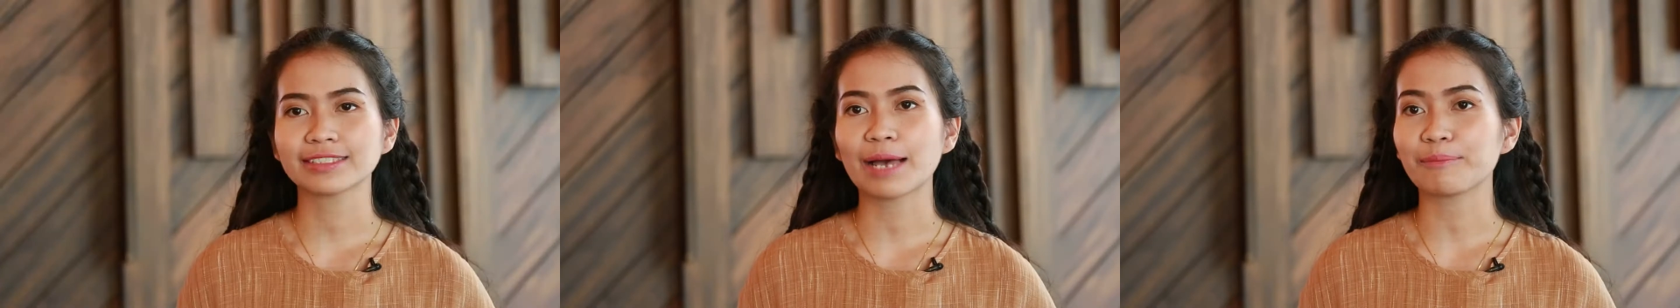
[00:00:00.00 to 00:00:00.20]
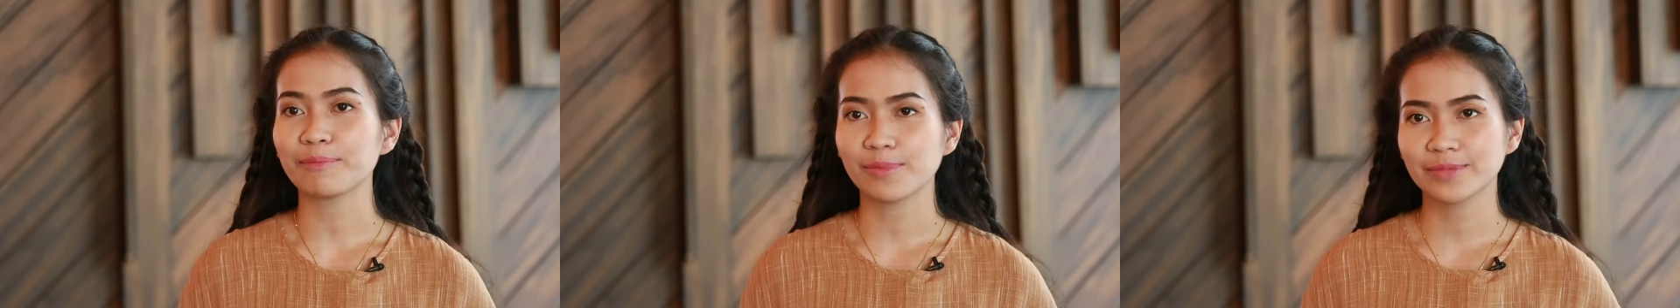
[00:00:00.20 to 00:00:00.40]

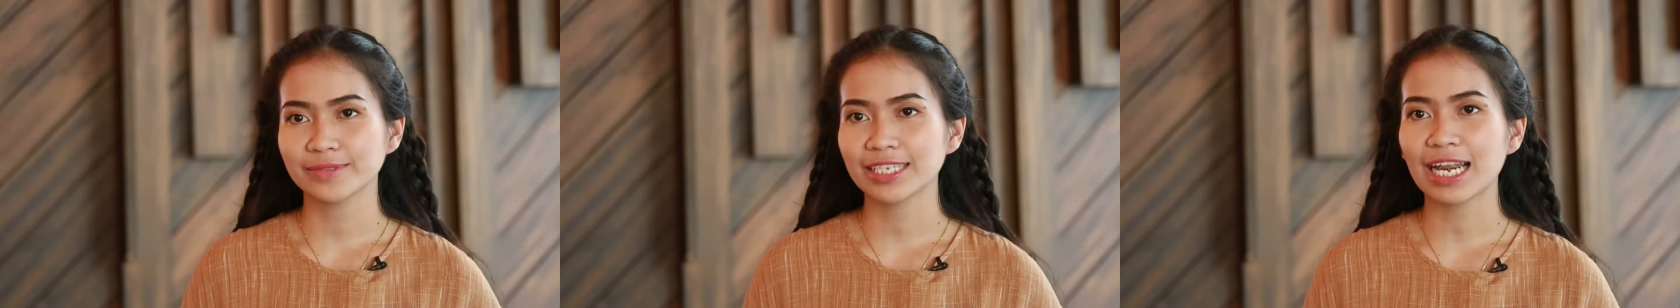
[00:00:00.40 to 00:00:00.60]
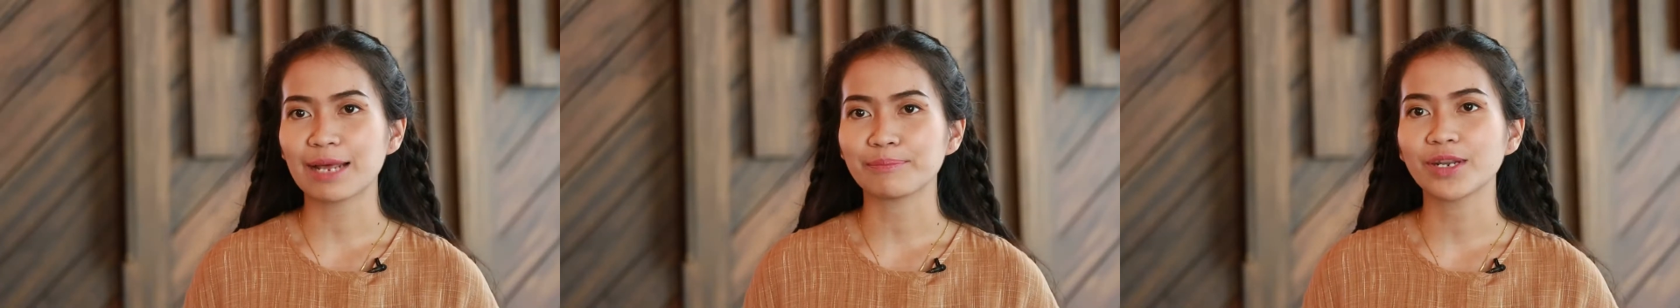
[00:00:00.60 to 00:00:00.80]
สับ
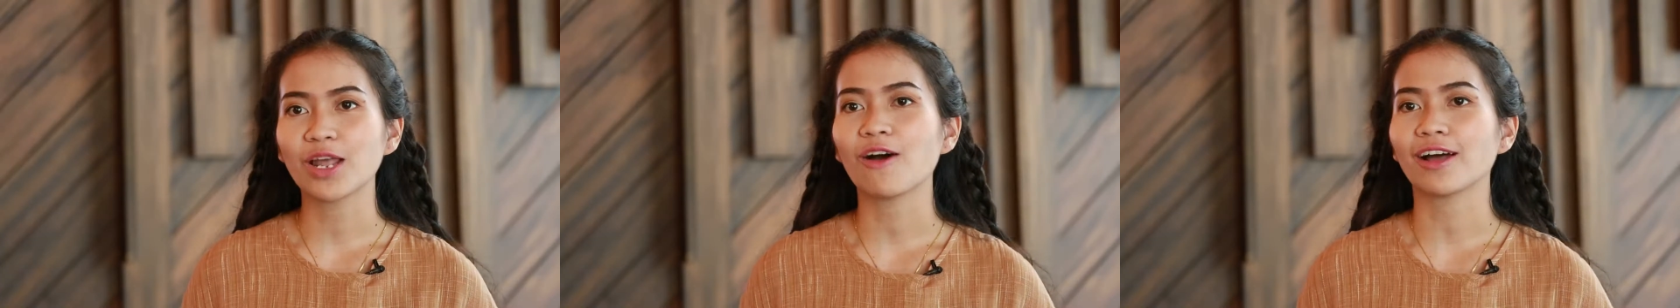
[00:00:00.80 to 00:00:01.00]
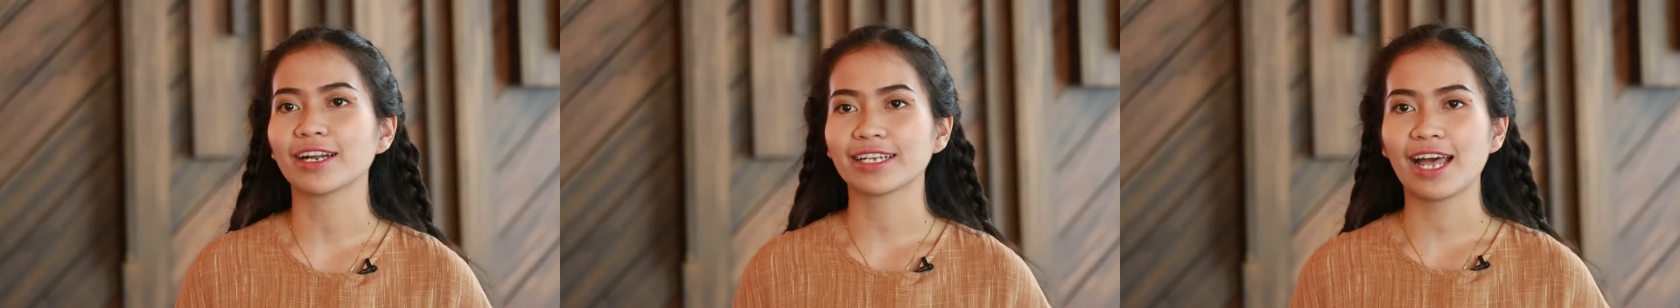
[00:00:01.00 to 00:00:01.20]
สลับหล
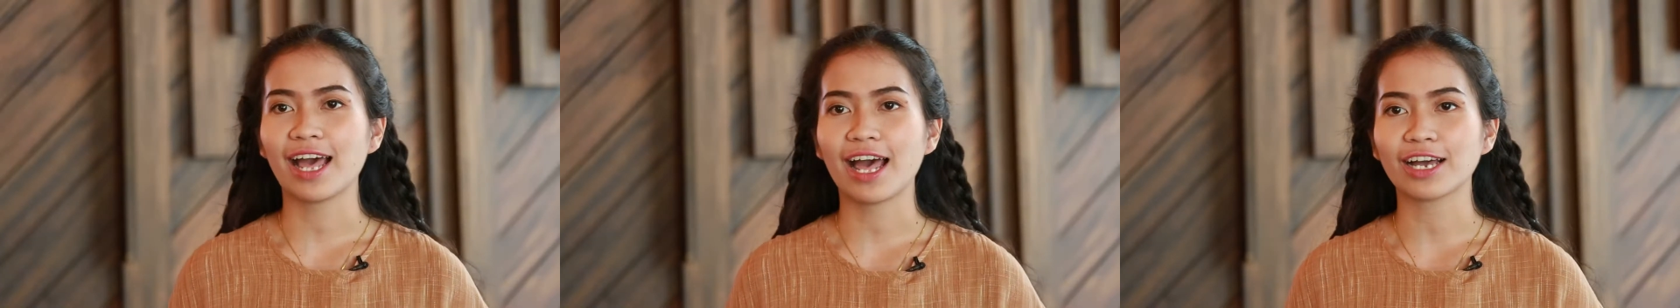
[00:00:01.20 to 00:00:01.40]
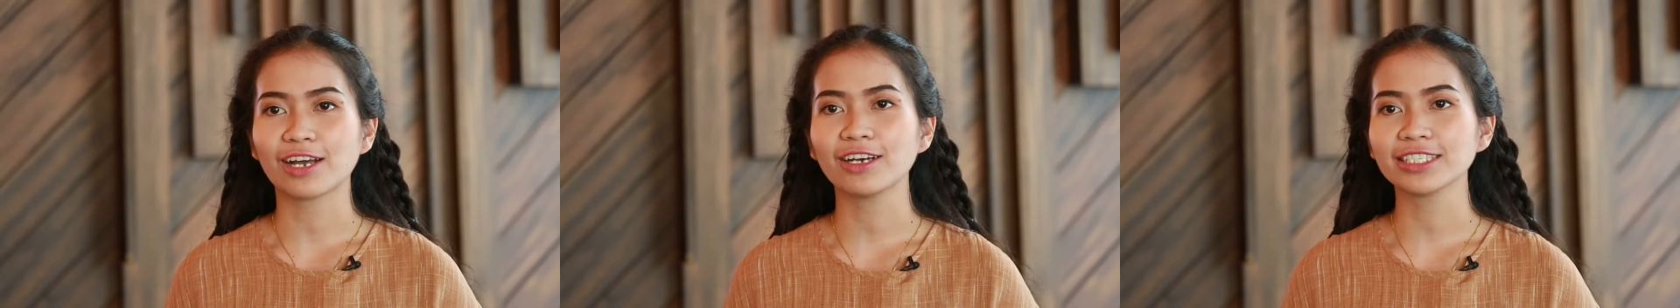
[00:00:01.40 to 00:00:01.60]
อด
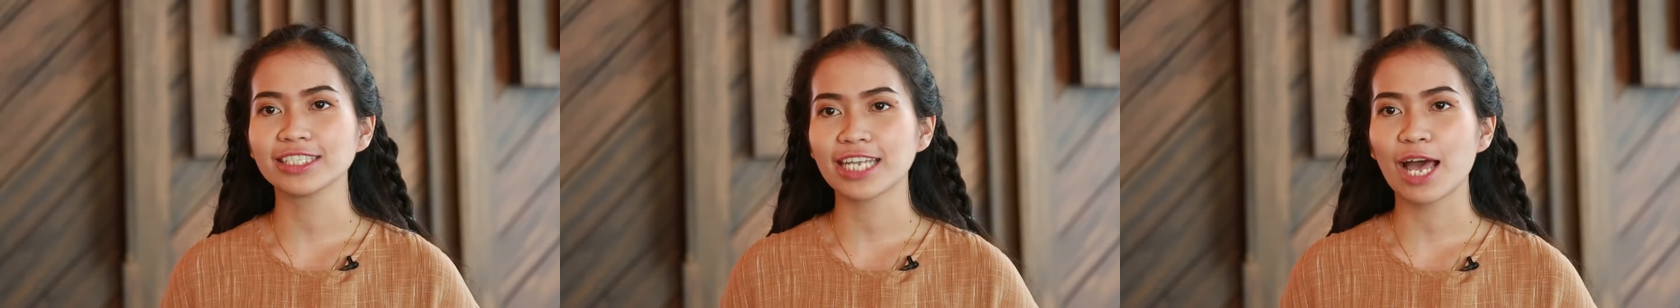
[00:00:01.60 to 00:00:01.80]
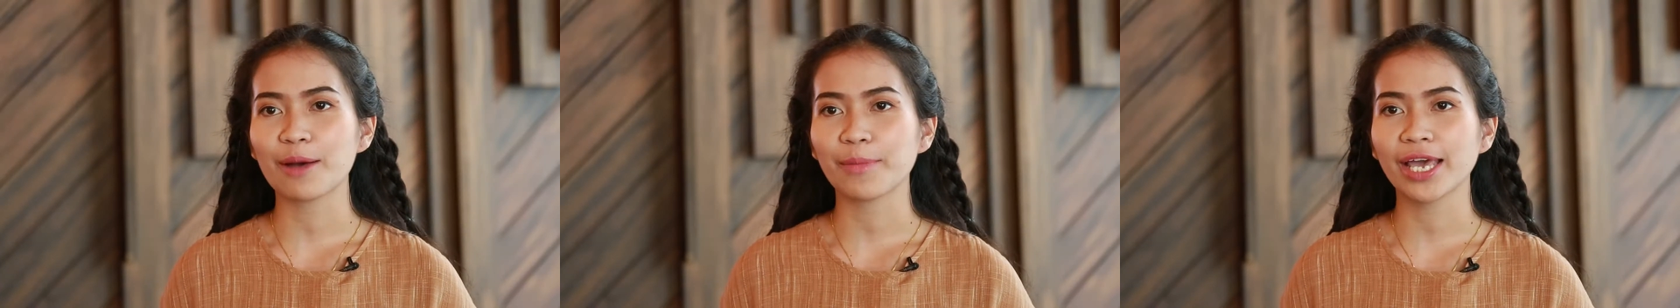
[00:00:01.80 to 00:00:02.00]
ค่ะ ก็
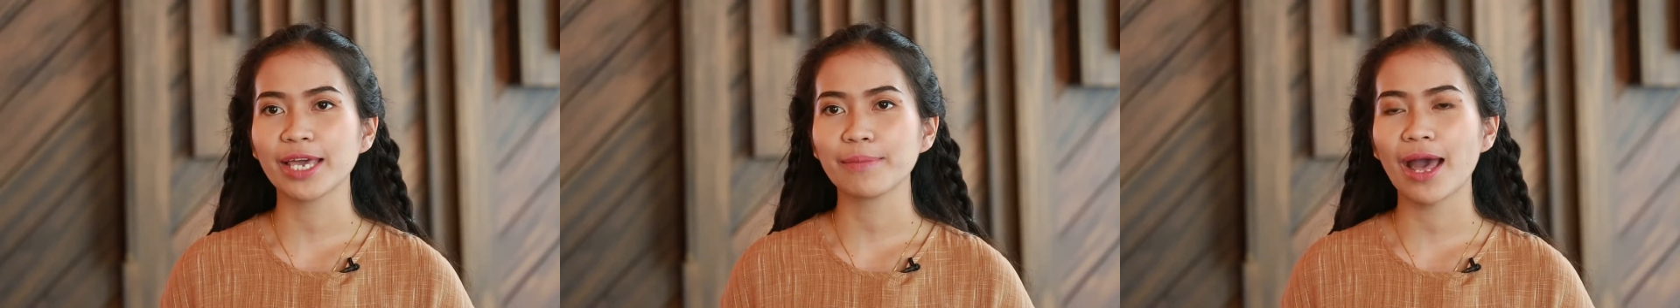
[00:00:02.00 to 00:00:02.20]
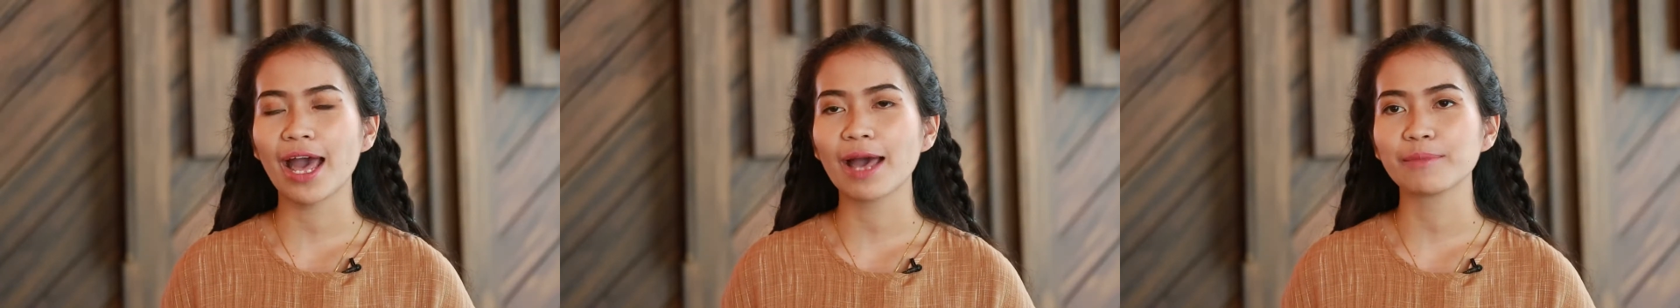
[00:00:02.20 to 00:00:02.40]
จะทำให้
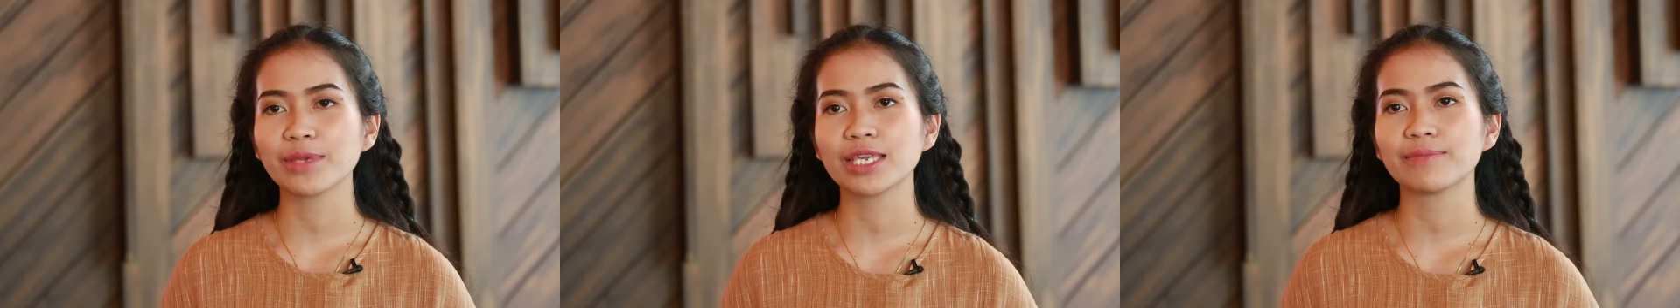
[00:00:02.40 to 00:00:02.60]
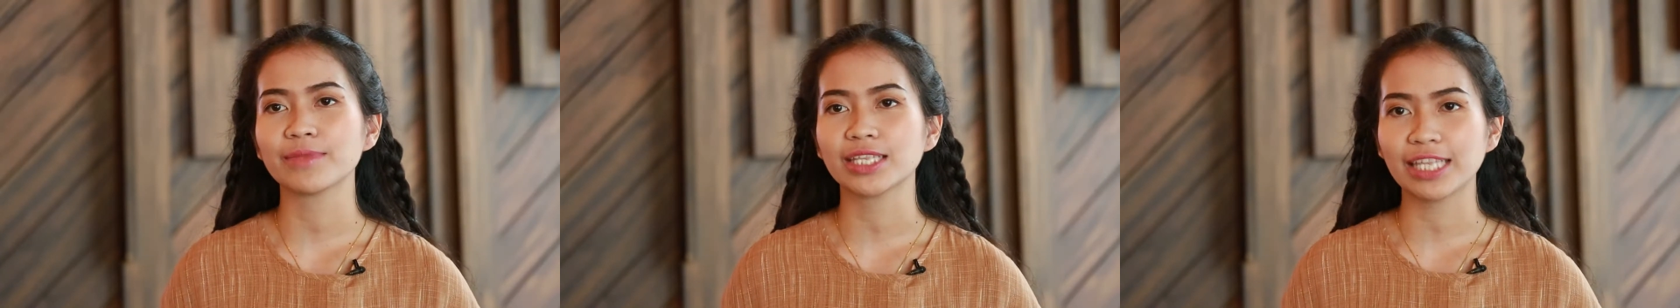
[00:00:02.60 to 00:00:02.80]
ผ้า
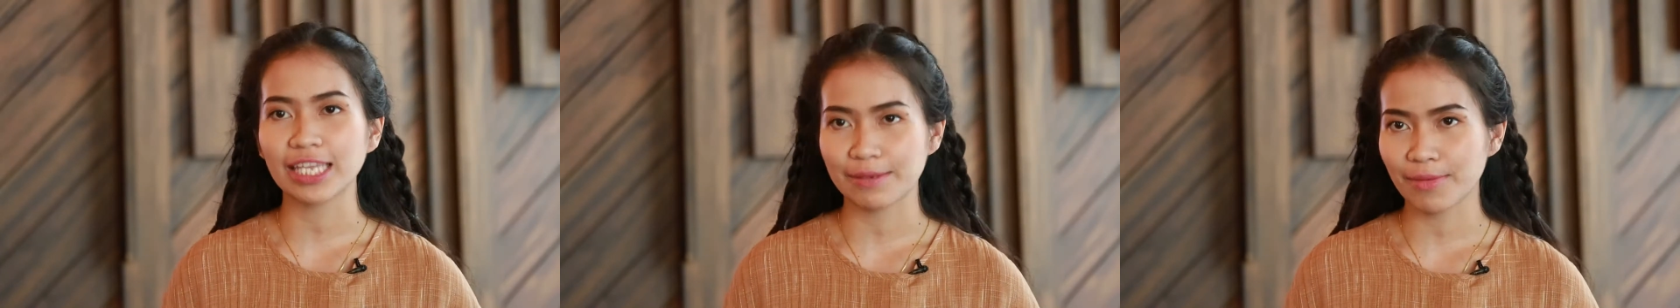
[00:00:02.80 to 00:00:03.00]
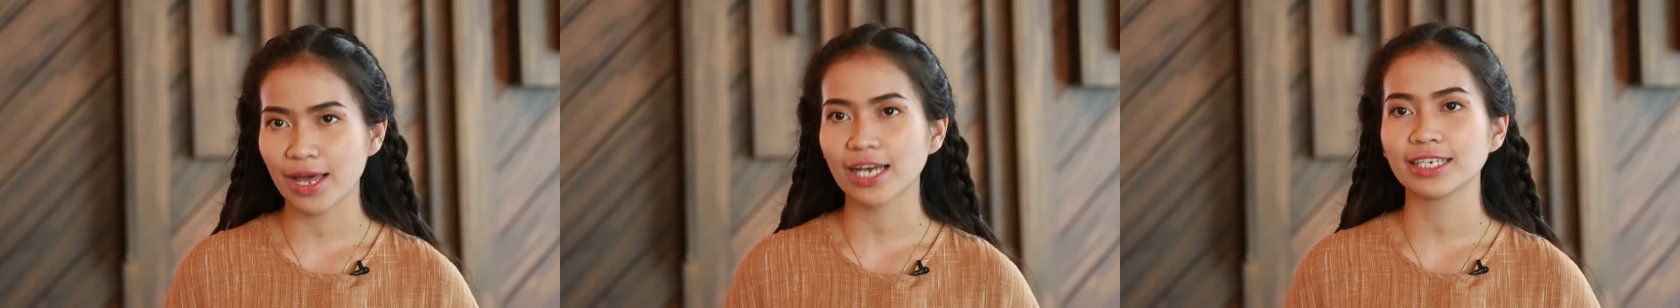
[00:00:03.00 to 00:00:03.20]
มีมิ
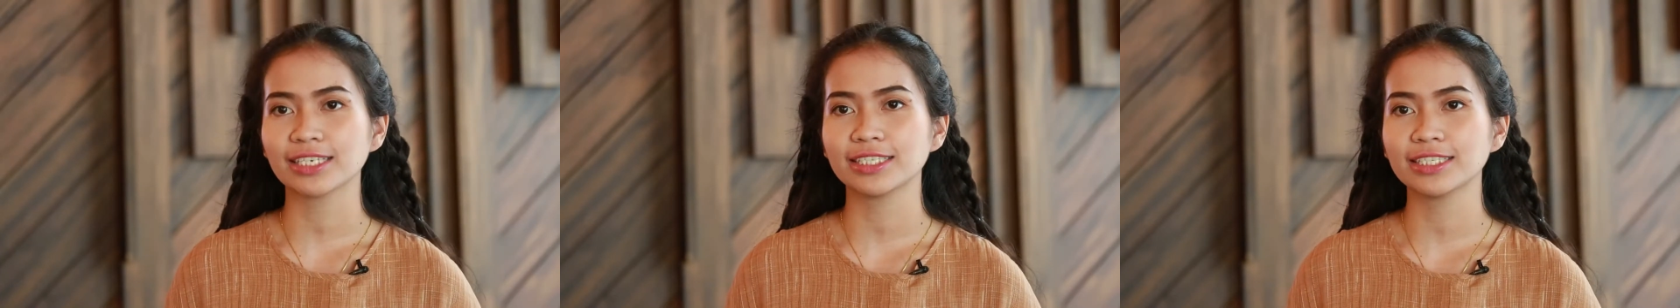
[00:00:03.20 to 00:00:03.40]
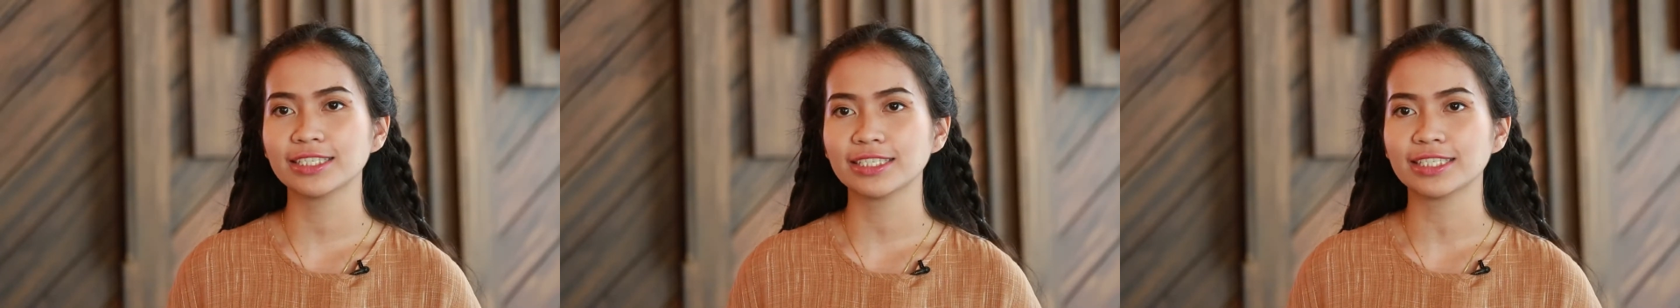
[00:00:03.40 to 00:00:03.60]
ติมาก
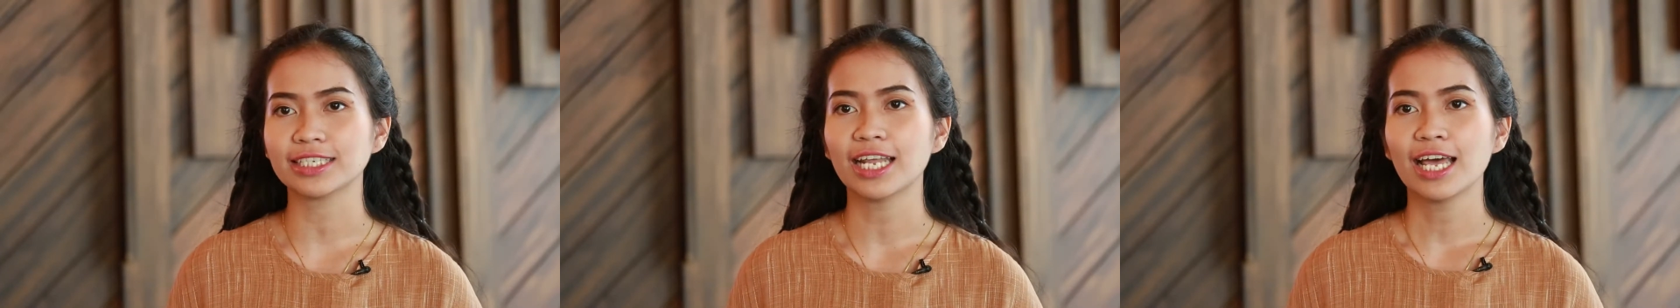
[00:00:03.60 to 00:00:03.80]
ขึ้น